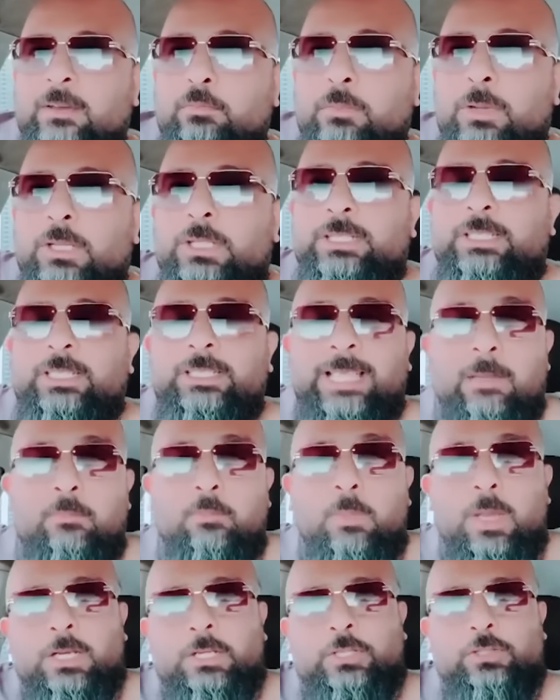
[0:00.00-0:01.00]
متى
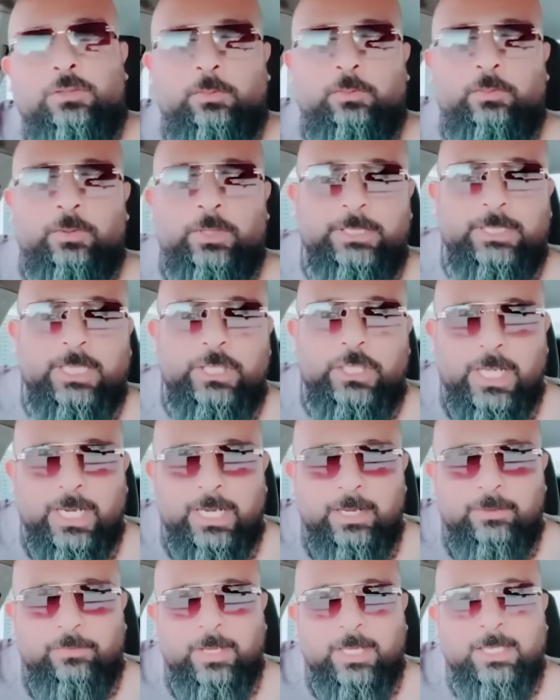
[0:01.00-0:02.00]
تتحمل تشوف وحدة
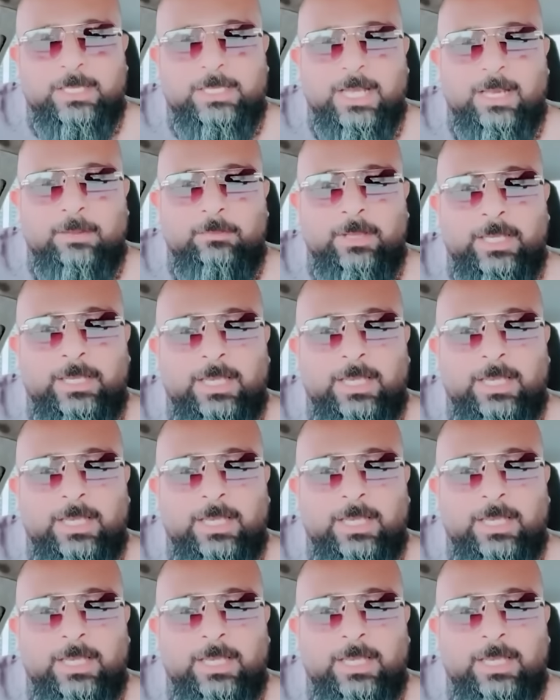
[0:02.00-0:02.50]
شريفة قدامها